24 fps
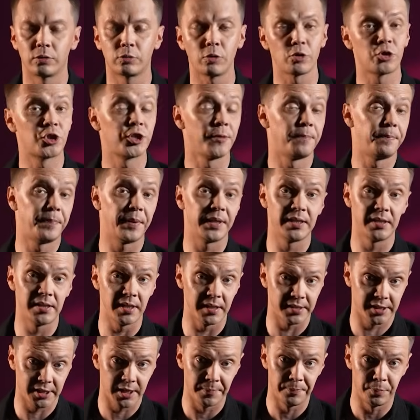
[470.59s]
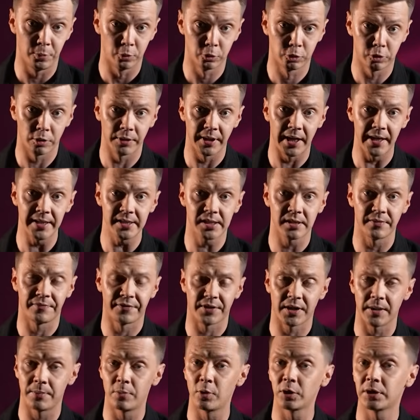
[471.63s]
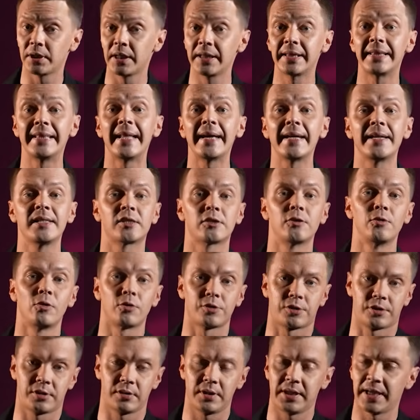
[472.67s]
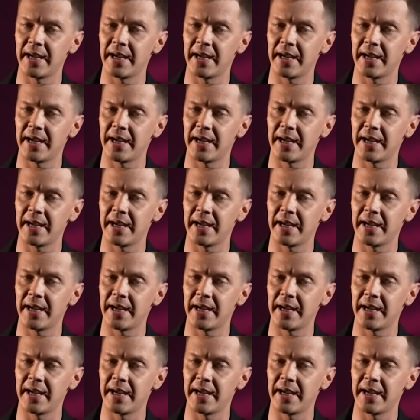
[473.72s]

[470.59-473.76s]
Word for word: тот же президентский пул журналистов работает на износ.